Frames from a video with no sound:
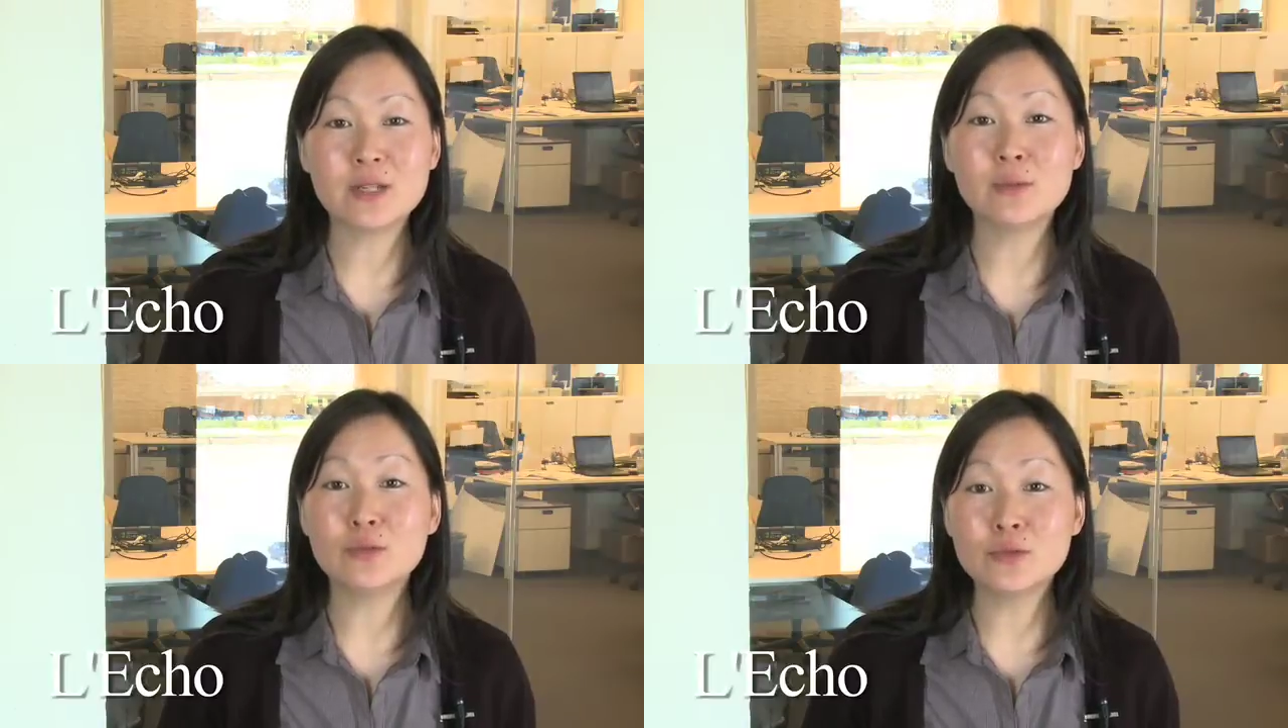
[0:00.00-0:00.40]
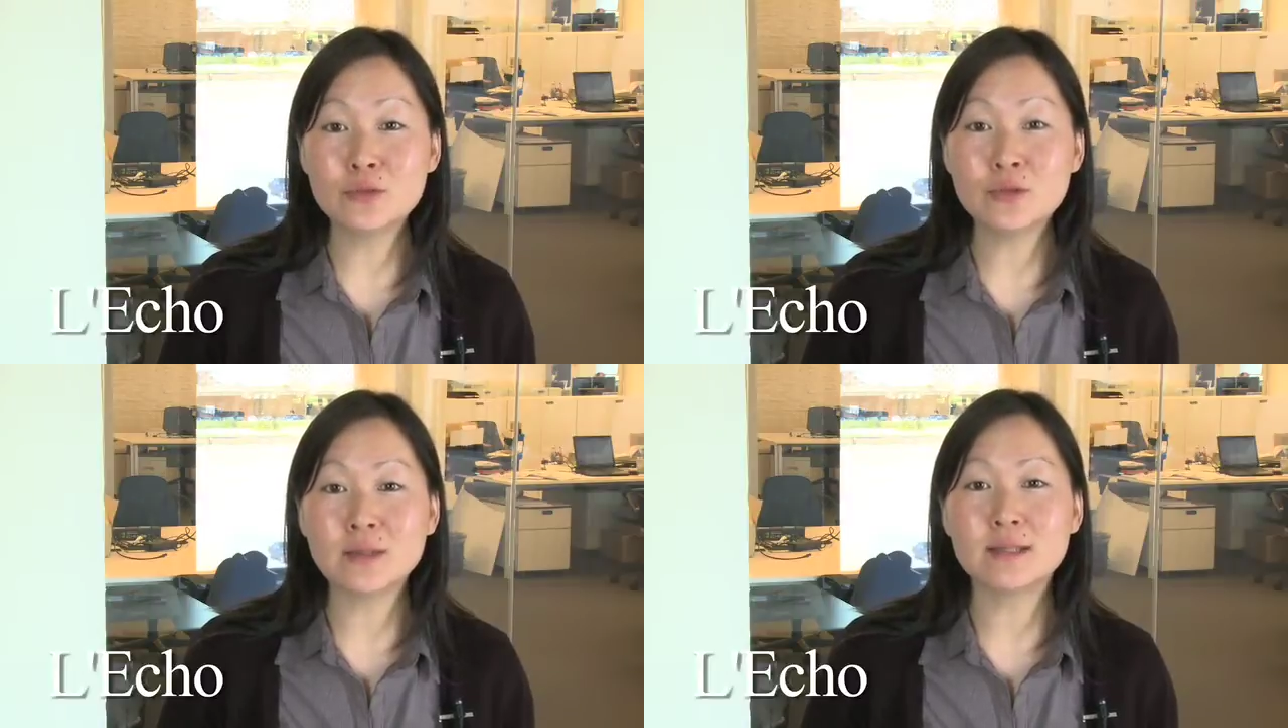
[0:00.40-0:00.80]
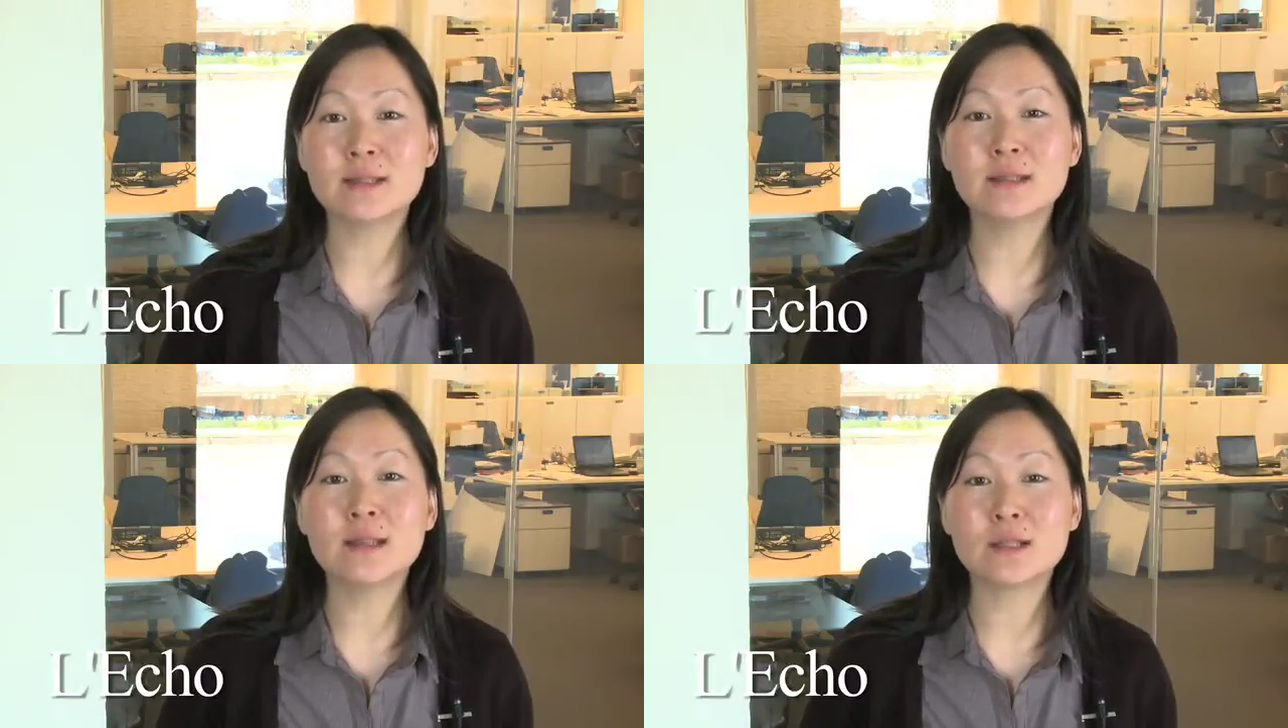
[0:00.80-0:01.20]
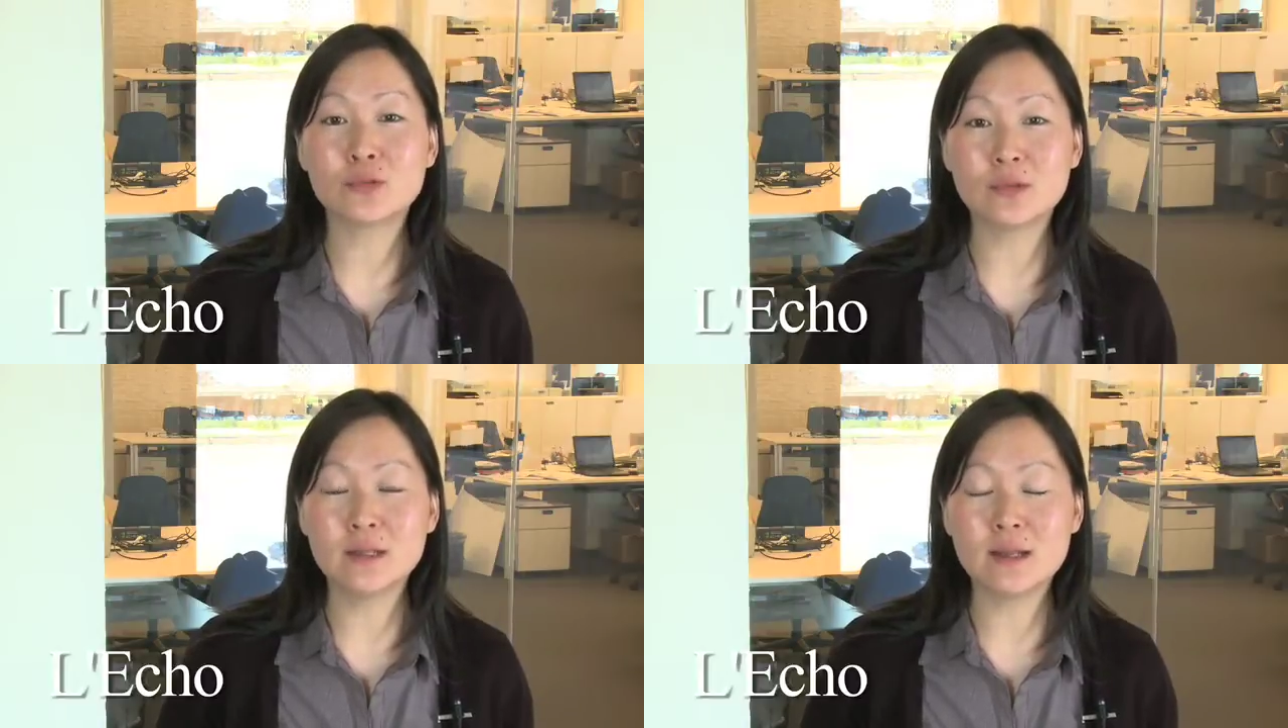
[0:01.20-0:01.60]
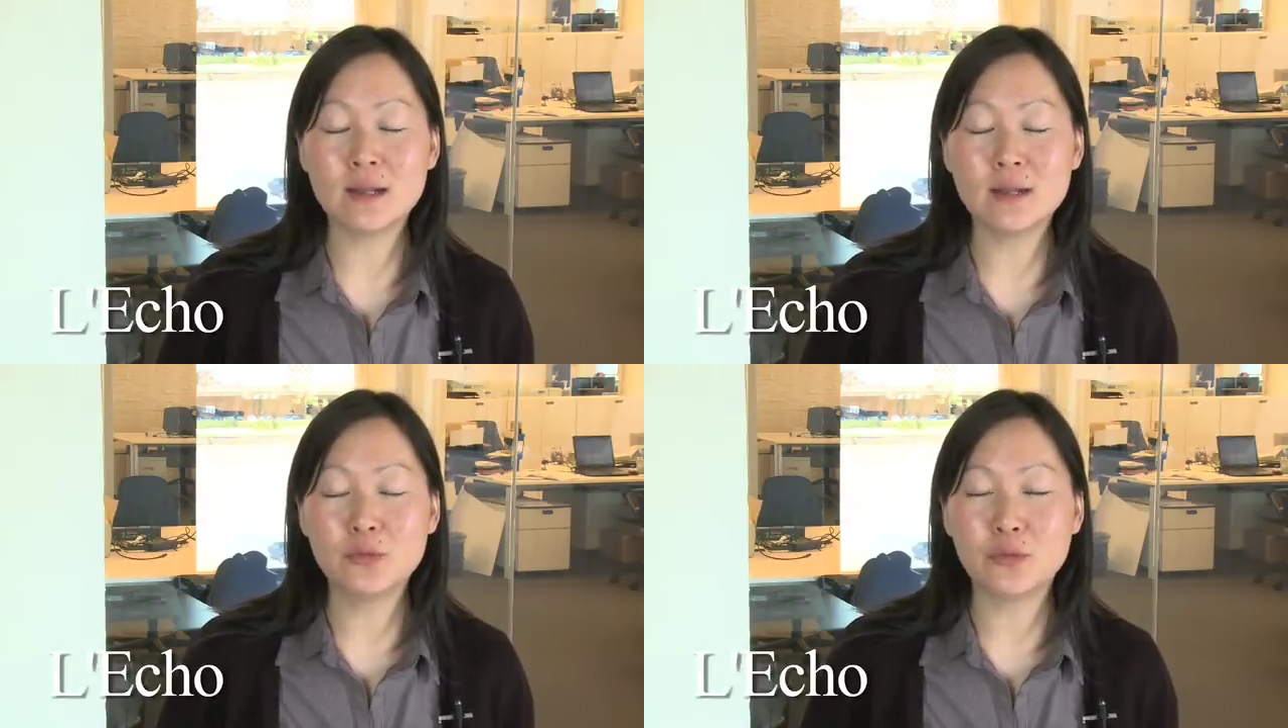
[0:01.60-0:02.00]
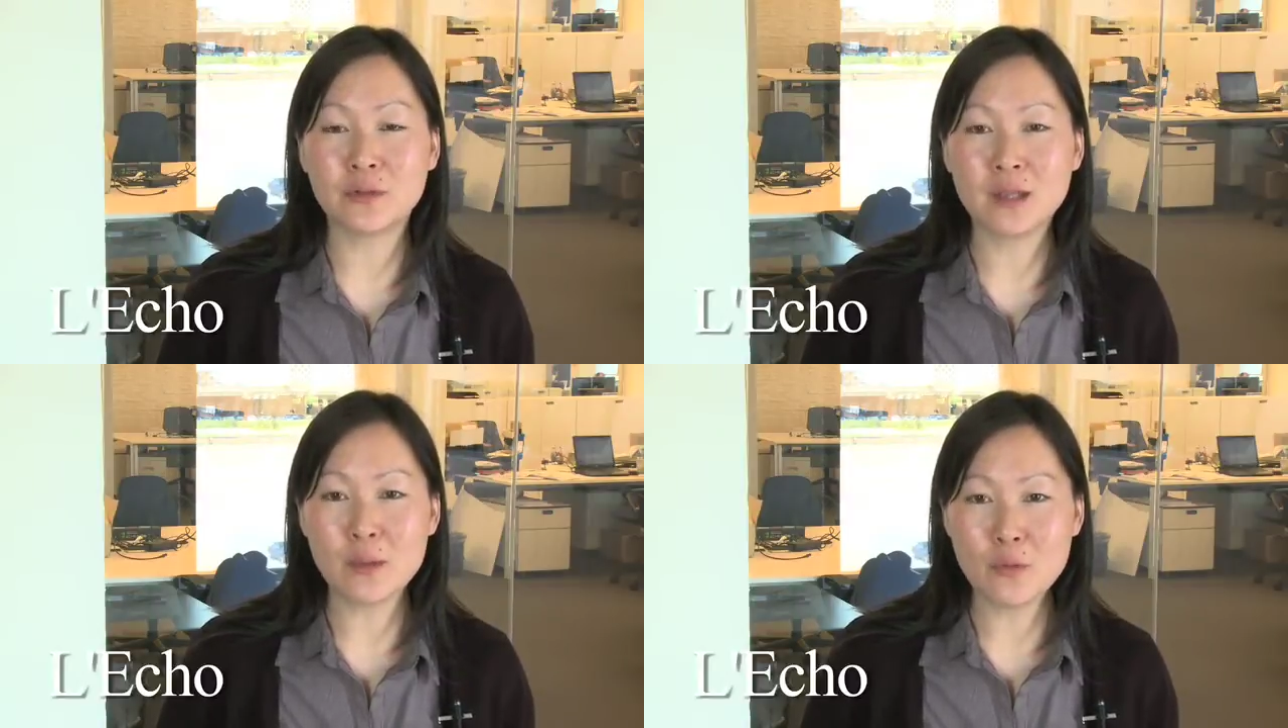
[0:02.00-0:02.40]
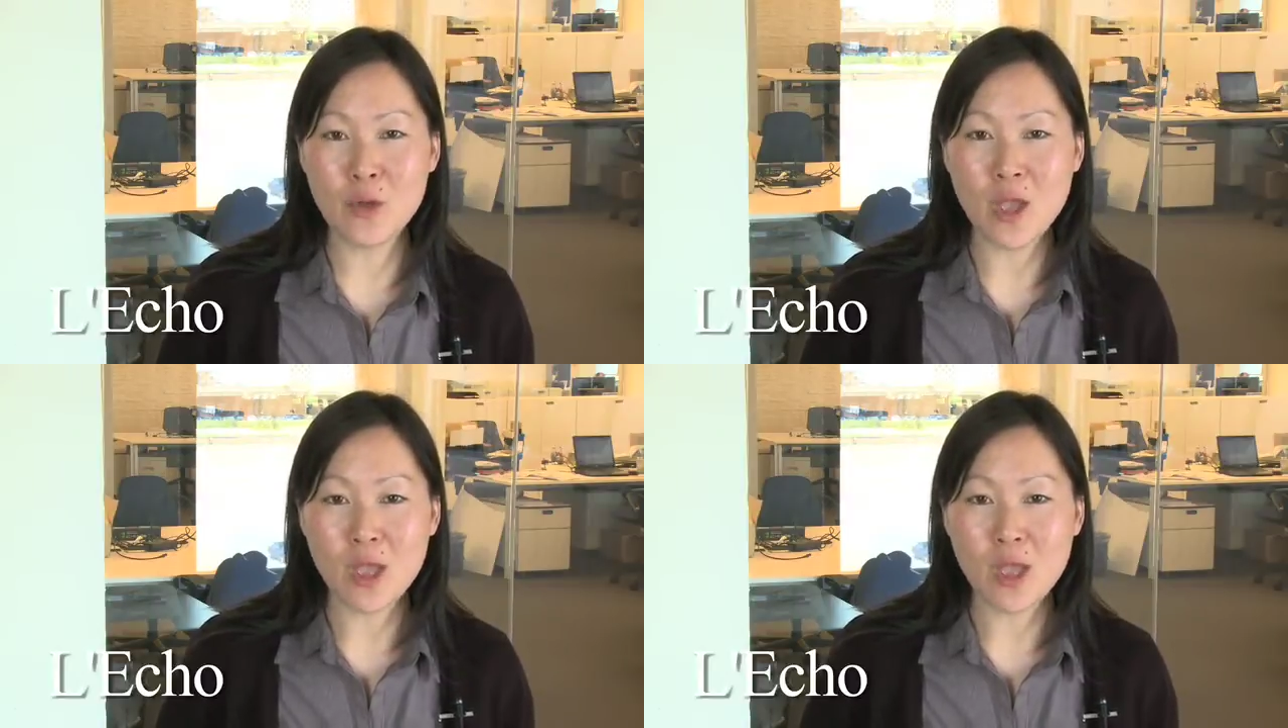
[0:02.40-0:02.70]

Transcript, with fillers: des mesures destinées à soutenir les deux firmes